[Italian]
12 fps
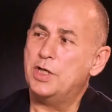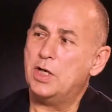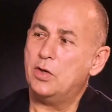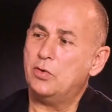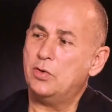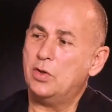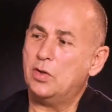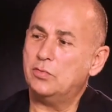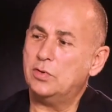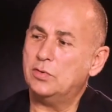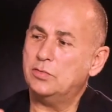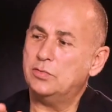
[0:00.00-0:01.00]
C'era una,
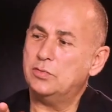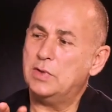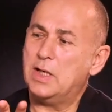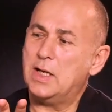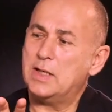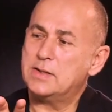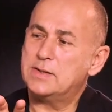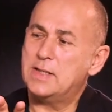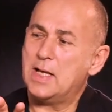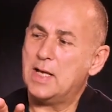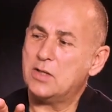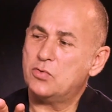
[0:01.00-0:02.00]
una,
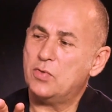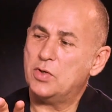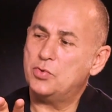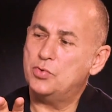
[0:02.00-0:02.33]
statua